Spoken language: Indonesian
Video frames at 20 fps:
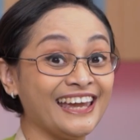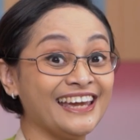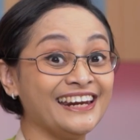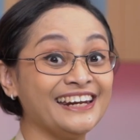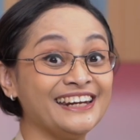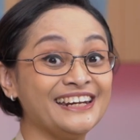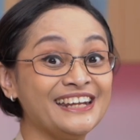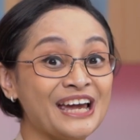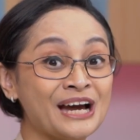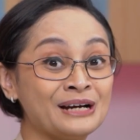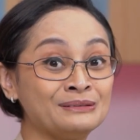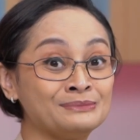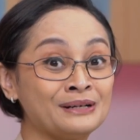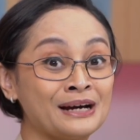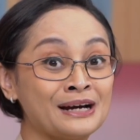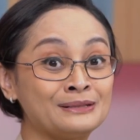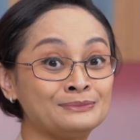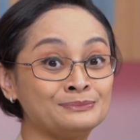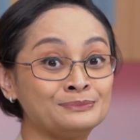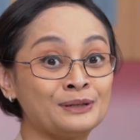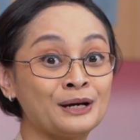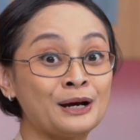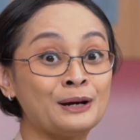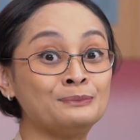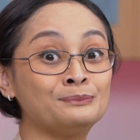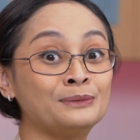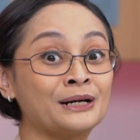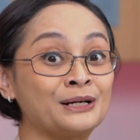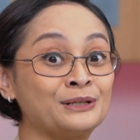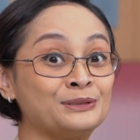Ini dia, Mam.
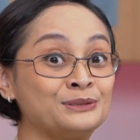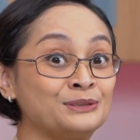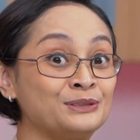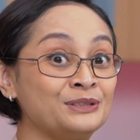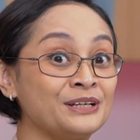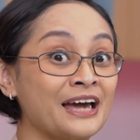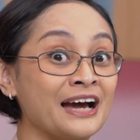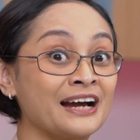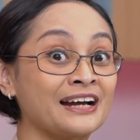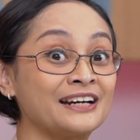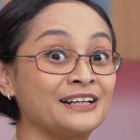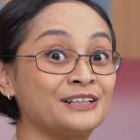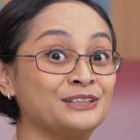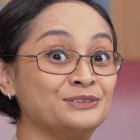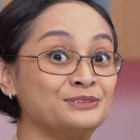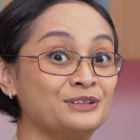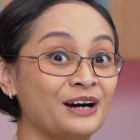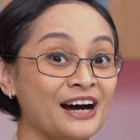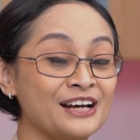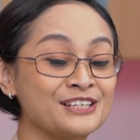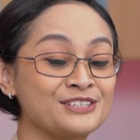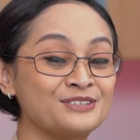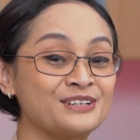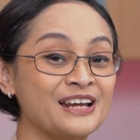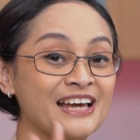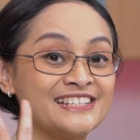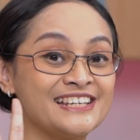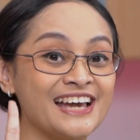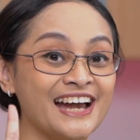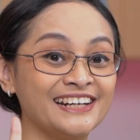Menu yang kedua
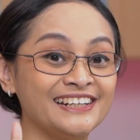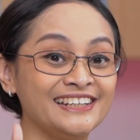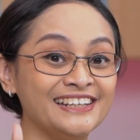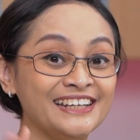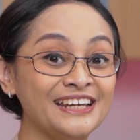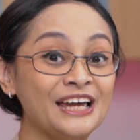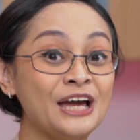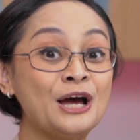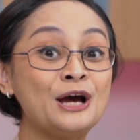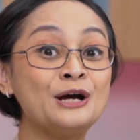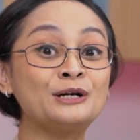sudah jadi.